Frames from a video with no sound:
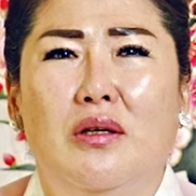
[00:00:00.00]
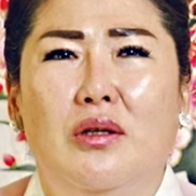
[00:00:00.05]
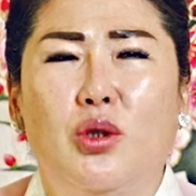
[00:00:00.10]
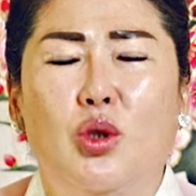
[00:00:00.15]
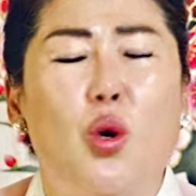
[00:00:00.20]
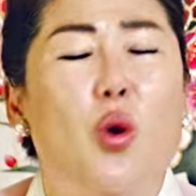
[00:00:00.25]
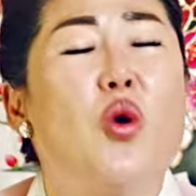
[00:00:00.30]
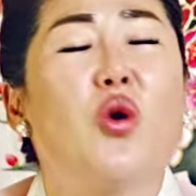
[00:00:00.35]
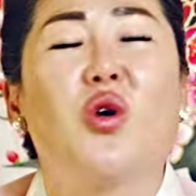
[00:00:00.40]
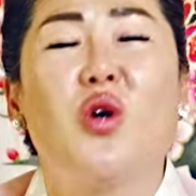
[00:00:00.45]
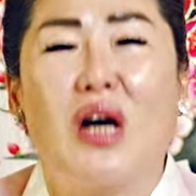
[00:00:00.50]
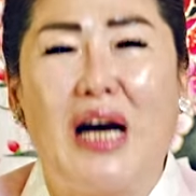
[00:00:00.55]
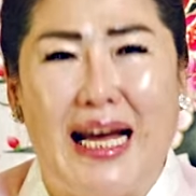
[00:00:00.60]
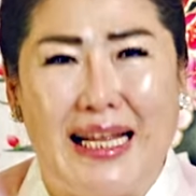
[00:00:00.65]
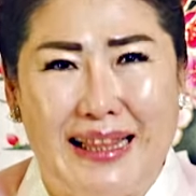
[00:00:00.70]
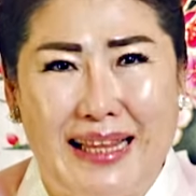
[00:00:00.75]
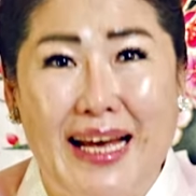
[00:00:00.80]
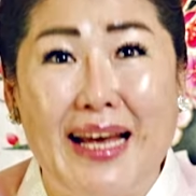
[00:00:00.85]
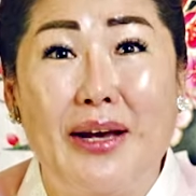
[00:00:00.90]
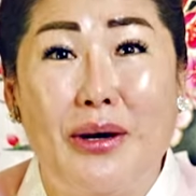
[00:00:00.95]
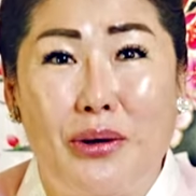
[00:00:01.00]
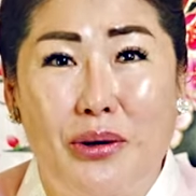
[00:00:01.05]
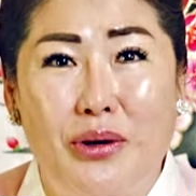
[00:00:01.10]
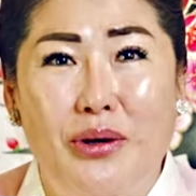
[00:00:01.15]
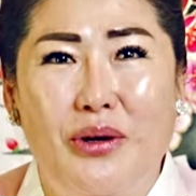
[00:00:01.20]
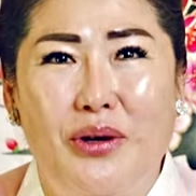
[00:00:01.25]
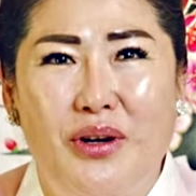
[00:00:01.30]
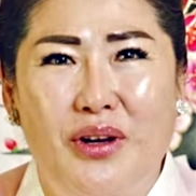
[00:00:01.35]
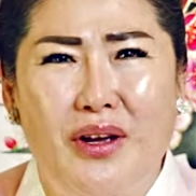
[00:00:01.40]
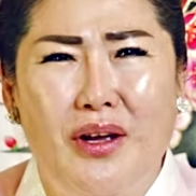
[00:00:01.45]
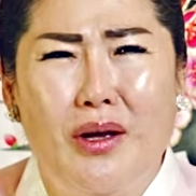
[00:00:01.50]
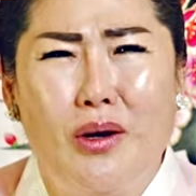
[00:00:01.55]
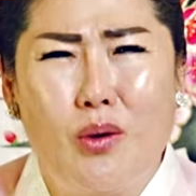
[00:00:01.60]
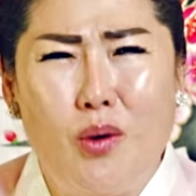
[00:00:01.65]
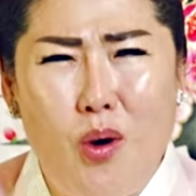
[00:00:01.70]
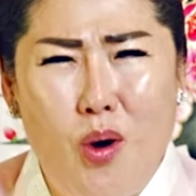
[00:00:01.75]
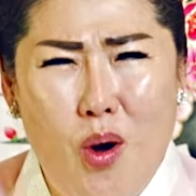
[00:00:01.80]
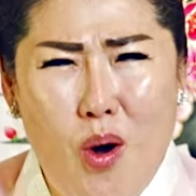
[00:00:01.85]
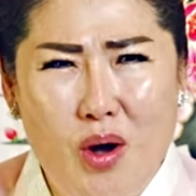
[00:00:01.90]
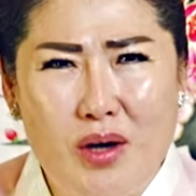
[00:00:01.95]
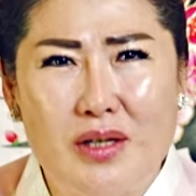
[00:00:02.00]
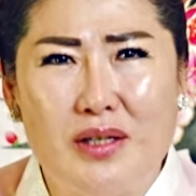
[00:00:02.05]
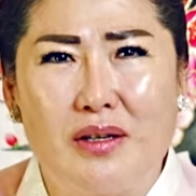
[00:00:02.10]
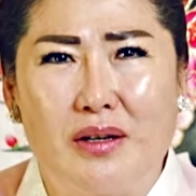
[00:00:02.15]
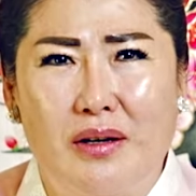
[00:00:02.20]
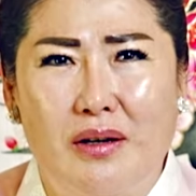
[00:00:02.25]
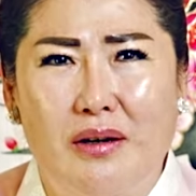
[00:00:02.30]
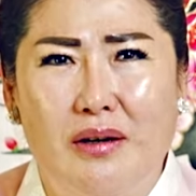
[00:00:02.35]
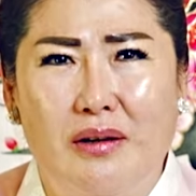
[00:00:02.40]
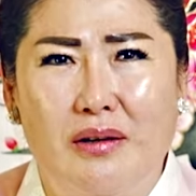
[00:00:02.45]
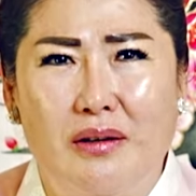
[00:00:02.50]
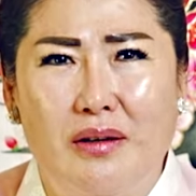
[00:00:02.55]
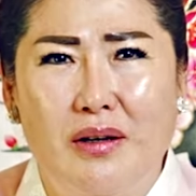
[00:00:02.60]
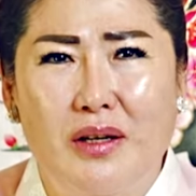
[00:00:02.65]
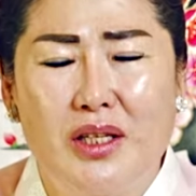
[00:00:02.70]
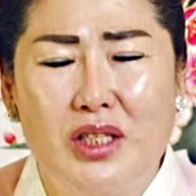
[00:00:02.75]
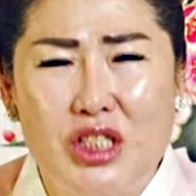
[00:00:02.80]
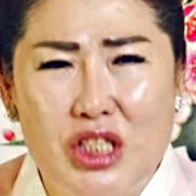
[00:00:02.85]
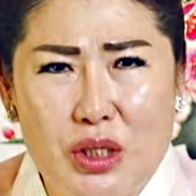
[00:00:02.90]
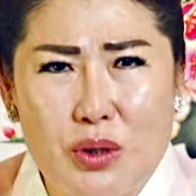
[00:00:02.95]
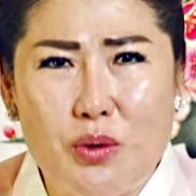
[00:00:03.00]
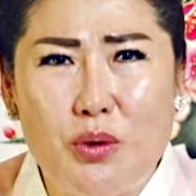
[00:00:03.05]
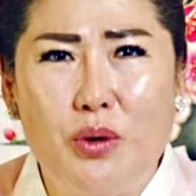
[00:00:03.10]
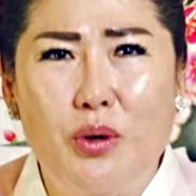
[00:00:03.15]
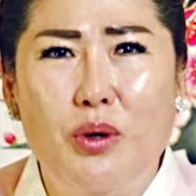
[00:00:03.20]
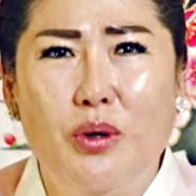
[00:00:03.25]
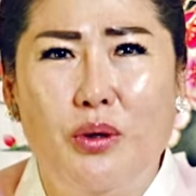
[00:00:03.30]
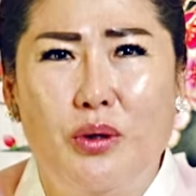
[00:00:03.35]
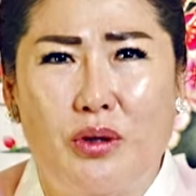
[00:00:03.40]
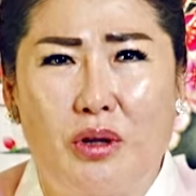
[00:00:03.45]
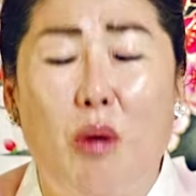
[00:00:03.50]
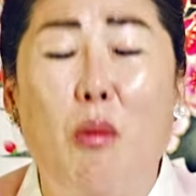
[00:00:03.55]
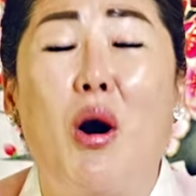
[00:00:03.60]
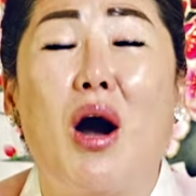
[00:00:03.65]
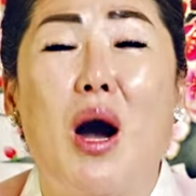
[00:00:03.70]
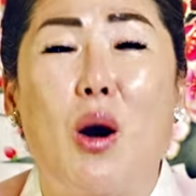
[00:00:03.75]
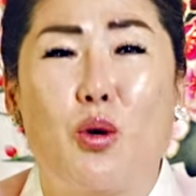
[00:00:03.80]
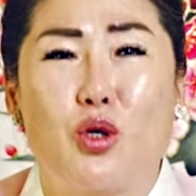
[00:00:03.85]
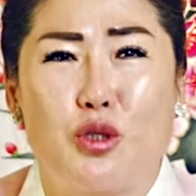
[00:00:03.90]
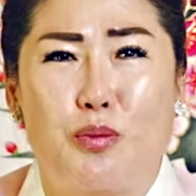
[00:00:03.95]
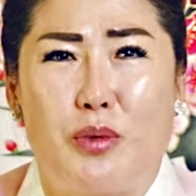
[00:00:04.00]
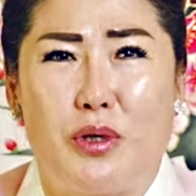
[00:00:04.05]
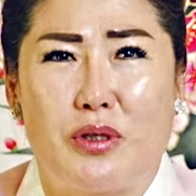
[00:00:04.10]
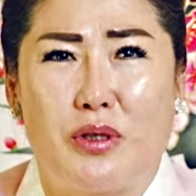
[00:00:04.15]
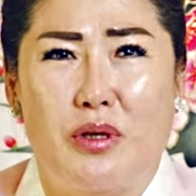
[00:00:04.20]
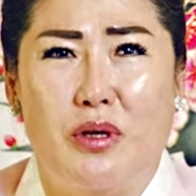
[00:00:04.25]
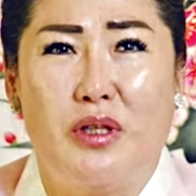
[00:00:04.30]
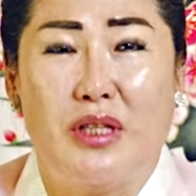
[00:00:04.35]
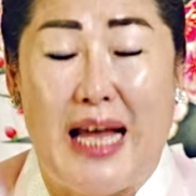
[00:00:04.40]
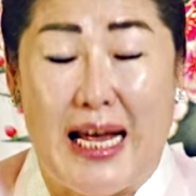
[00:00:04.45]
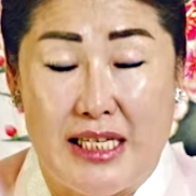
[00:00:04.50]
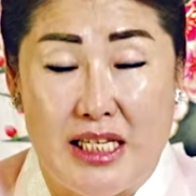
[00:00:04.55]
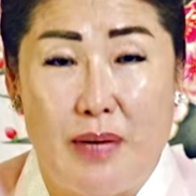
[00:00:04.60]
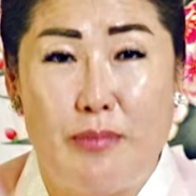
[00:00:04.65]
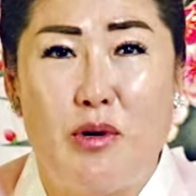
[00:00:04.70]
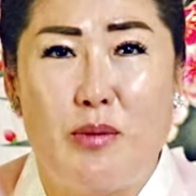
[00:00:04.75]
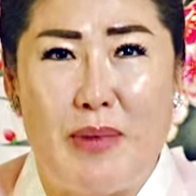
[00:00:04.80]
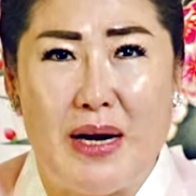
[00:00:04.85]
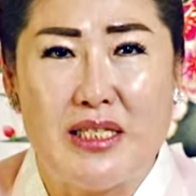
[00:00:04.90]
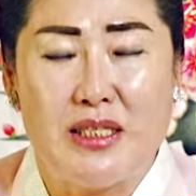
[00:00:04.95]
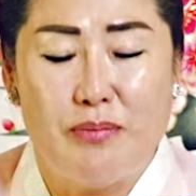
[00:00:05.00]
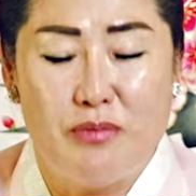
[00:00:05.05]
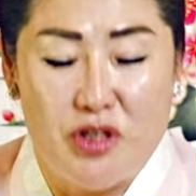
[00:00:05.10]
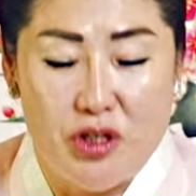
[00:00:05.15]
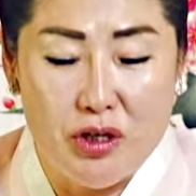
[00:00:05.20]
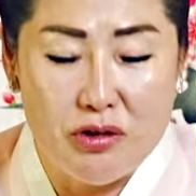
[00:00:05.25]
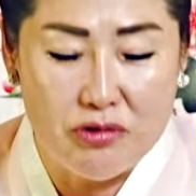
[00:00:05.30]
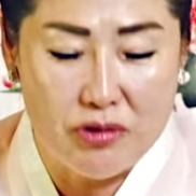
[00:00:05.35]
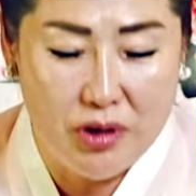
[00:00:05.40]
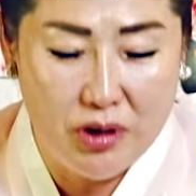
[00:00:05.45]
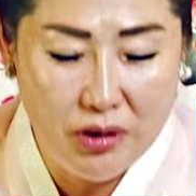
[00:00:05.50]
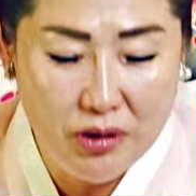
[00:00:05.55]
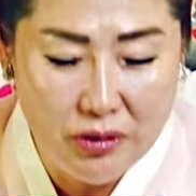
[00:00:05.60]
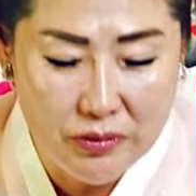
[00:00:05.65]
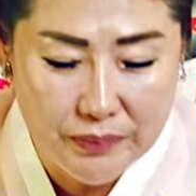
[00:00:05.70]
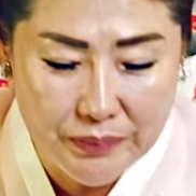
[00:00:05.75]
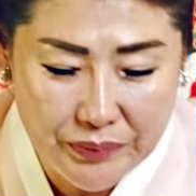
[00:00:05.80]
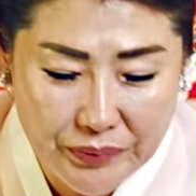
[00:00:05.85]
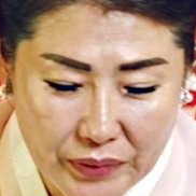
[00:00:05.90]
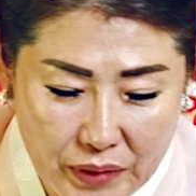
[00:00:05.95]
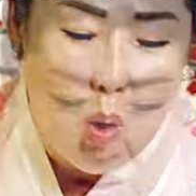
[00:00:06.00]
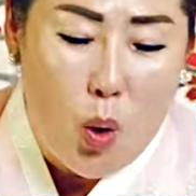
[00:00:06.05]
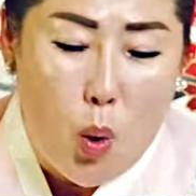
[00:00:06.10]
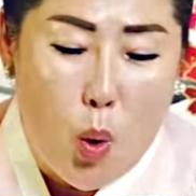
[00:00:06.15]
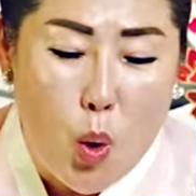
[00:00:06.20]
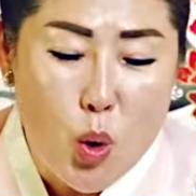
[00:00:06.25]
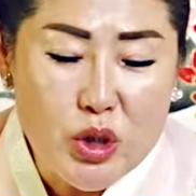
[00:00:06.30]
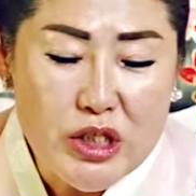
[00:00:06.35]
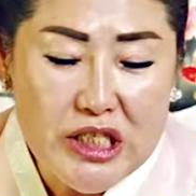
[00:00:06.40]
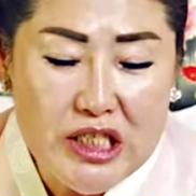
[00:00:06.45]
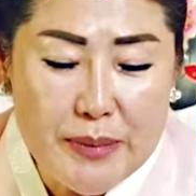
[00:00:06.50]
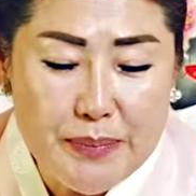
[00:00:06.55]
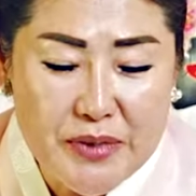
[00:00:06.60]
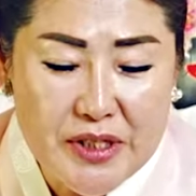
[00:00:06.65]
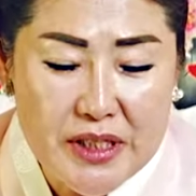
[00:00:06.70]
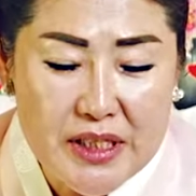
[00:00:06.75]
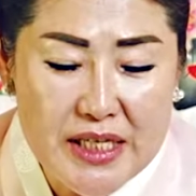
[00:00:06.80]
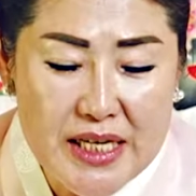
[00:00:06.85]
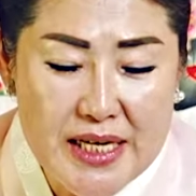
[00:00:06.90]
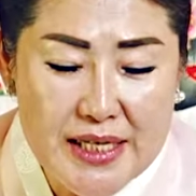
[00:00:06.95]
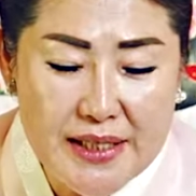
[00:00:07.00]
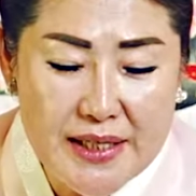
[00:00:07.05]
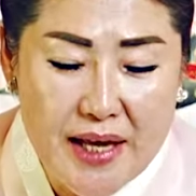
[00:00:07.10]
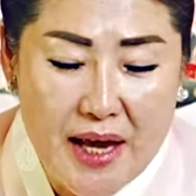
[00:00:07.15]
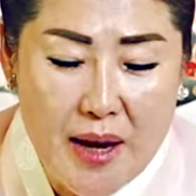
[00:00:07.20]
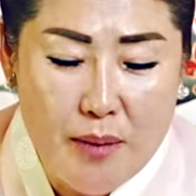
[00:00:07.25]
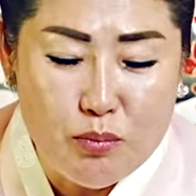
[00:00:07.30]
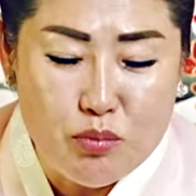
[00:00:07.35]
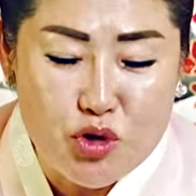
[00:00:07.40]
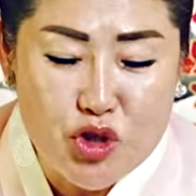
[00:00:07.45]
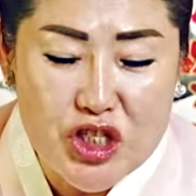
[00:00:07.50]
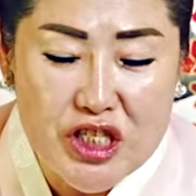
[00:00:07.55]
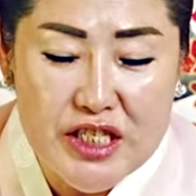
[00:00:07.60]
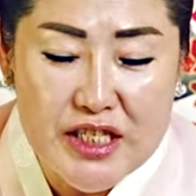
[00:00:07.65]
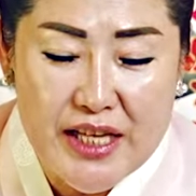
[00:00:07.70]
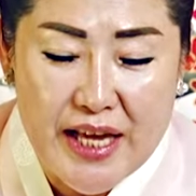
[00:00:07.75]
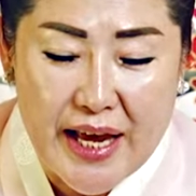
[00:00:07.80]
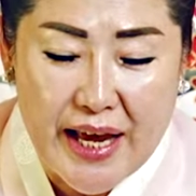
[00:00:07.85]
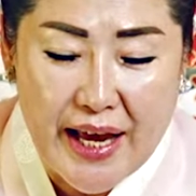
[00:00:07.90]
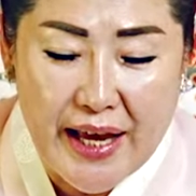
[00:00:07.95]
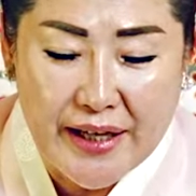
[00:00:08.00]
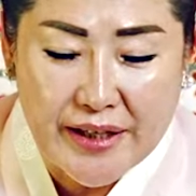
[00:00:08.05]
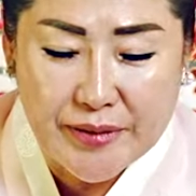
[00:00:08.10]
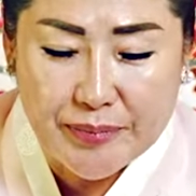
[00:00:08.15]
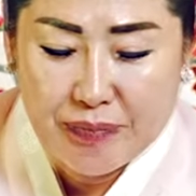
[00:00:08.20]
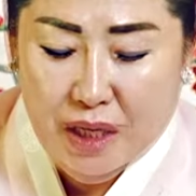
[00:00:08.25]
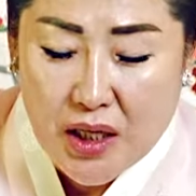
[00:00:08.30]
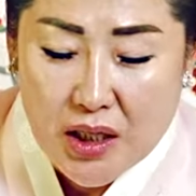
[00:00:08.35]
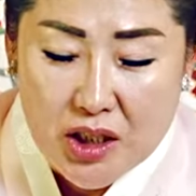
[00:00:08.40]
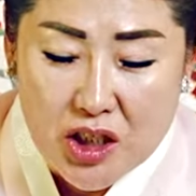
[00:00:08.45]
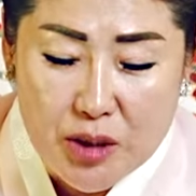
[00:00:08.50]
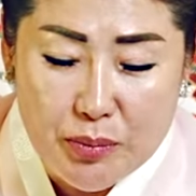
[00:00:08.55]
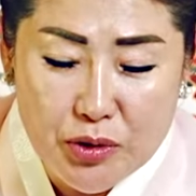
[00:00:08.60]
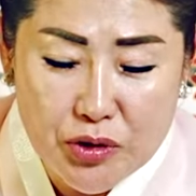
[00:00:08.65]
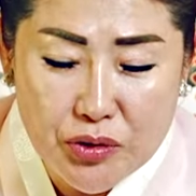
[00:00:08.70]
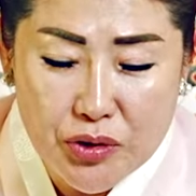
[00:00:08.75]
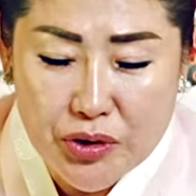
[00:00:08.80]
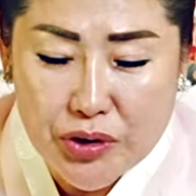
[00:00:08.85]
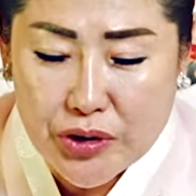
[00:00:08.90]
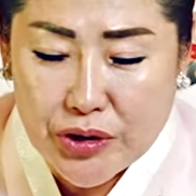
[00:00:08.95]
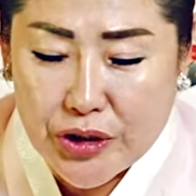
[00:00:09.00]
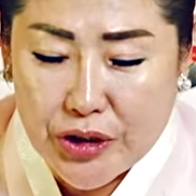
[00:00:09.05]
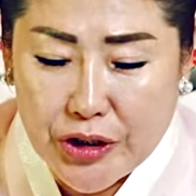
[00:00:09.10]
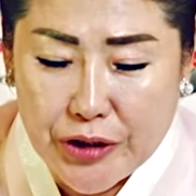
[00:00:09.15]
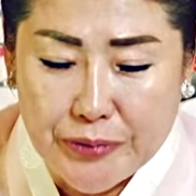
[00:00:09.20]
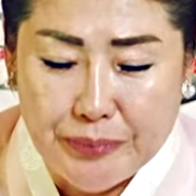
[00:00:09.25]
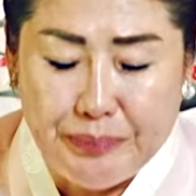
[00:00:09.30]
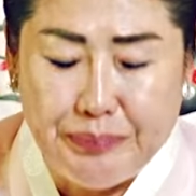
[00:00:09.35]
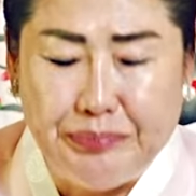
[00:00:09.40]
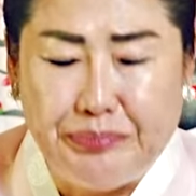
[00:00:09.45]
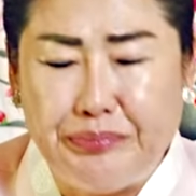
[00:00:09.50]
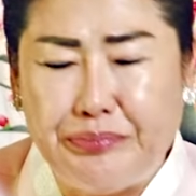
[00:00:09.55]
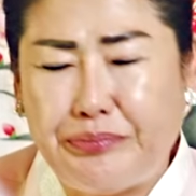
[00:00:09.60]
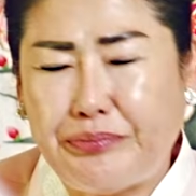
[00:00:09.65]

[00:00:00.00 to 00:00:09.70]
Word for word: 좋을 것 같아요. 꼭 그거 찍고 넘어가고 싶어서 다시 한번 말씀드리고요. 57세 무신생 이분들은